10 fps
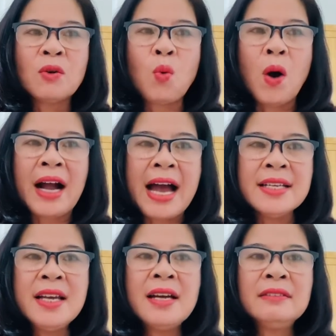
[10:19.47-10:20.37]
của cá
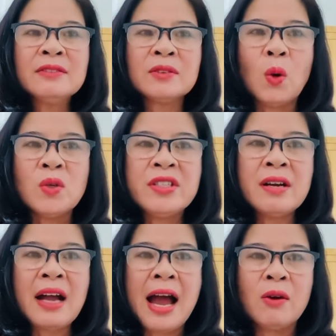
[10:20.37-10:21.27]
nhân, tổ
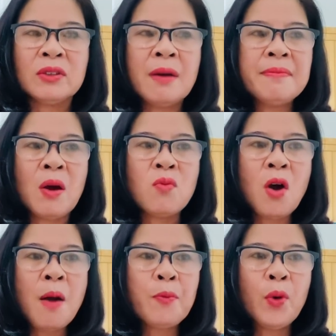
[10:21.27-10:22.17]
chức hảo tâm đóng
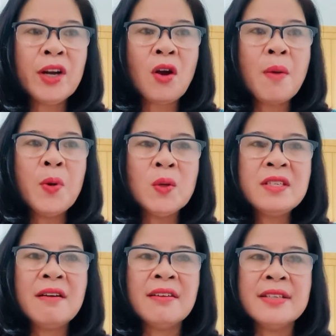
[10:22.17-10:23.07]
góp, quyên góp hỗ
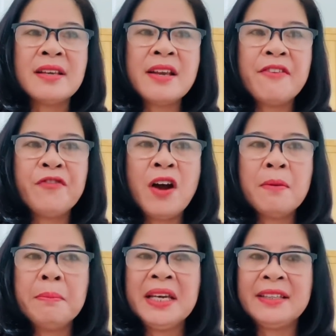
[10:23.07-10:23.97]
trợ người dân địa
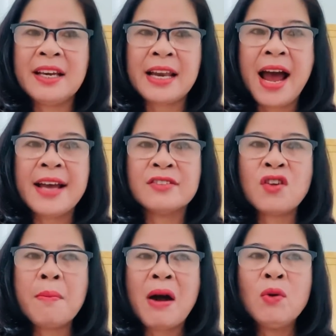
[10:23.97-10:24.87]
phương bị thiệt hại
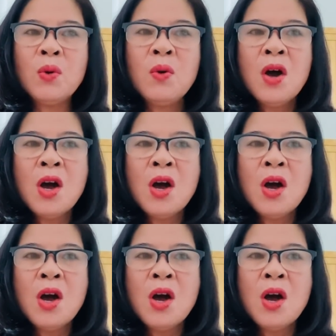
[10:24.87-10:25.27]
do bão lũ